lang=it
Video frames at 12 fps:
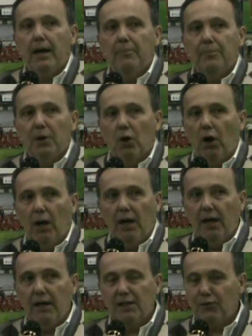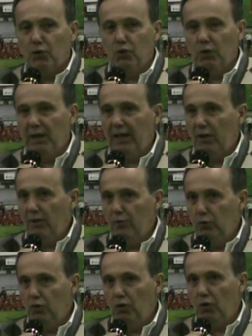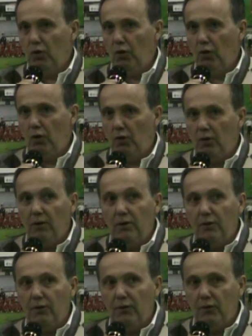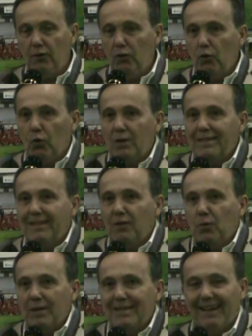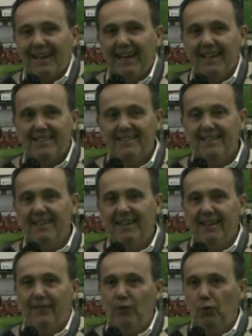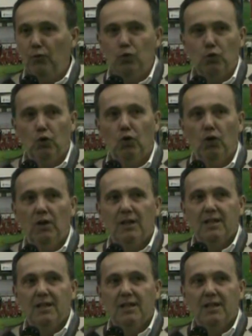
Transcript: però la, la, sfortuna che hanno avuto questi, questi ragazzi è che avevano avuto